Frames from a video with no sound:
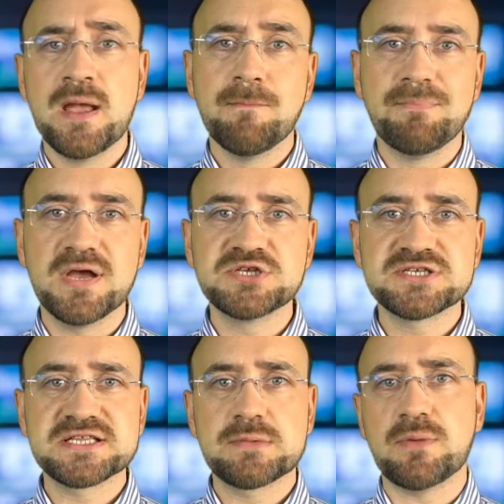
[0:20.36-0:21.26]
Będzie
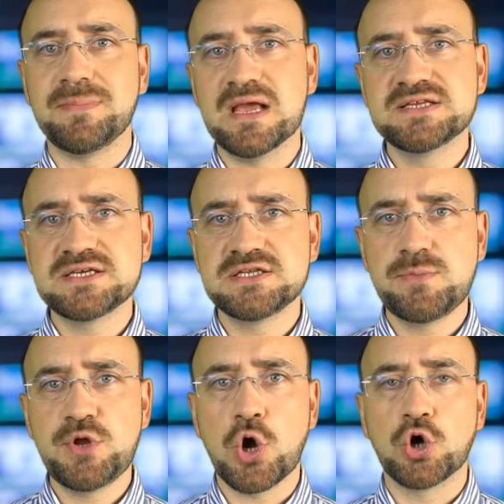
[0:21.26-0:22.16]
zatem
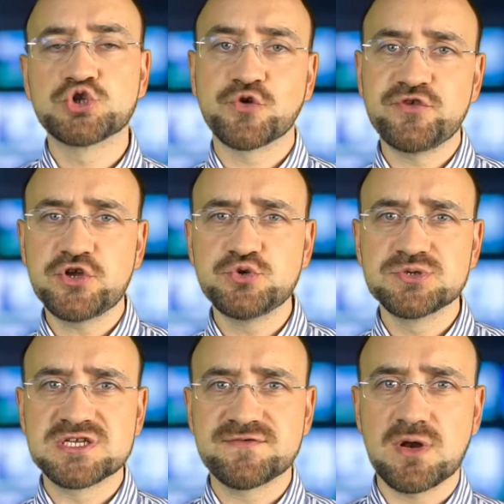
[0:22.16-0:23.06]
m.in. o cofnięciu
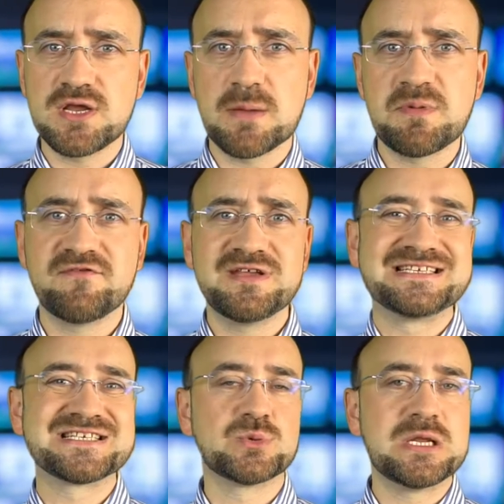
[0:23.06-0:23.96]
zezwolenia pewnej
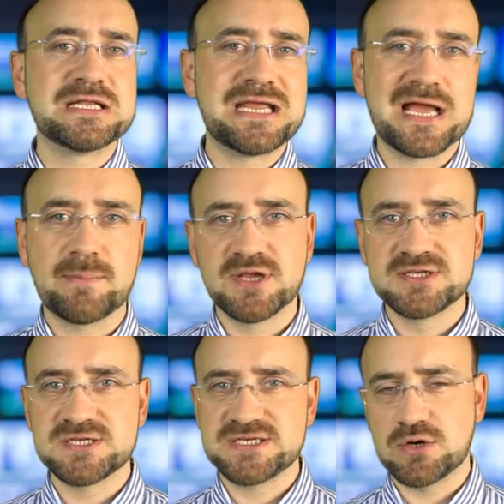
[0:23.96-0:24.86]
słynnej
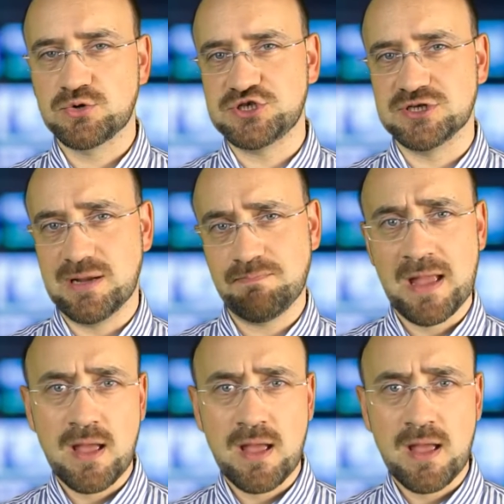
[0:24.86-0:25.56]
aptece z Jarocina,